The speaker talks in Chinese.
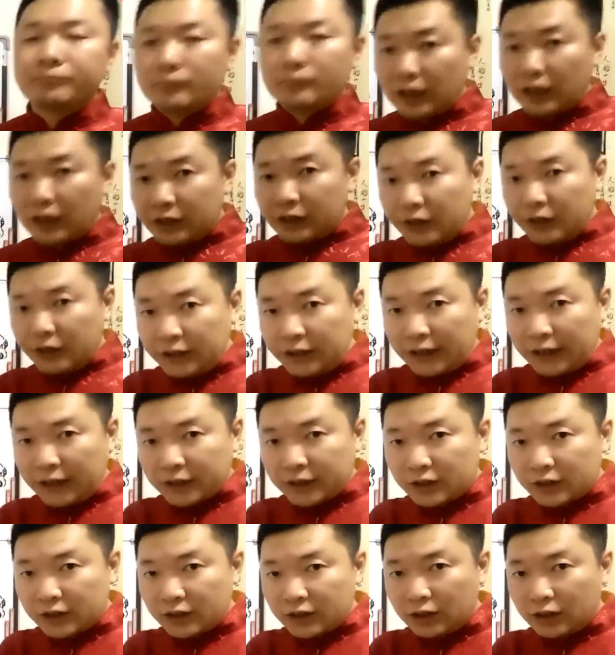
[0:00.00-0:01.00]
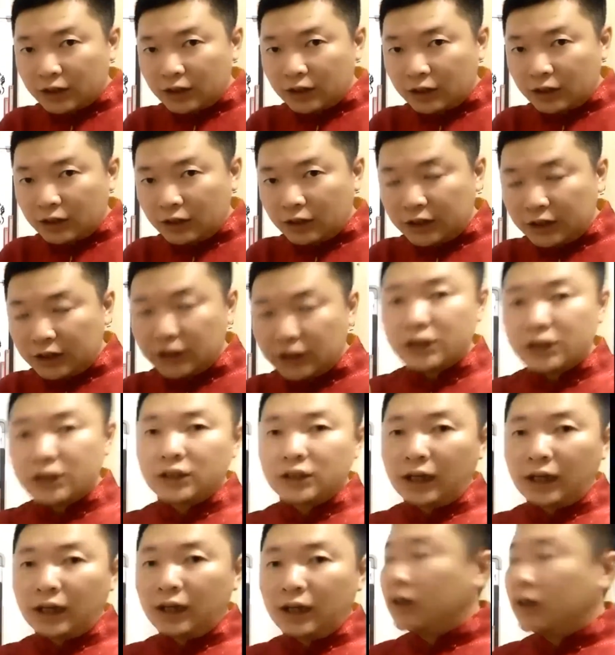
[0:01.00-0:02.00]
阴阳是一致
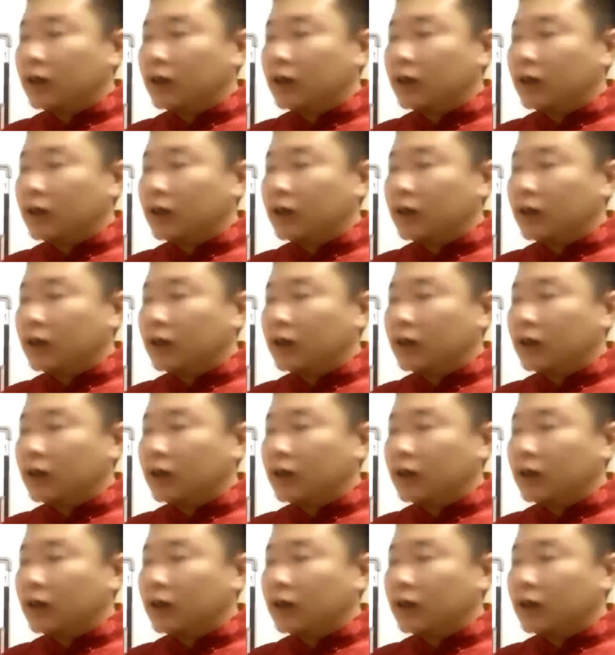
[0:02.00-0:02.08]
的，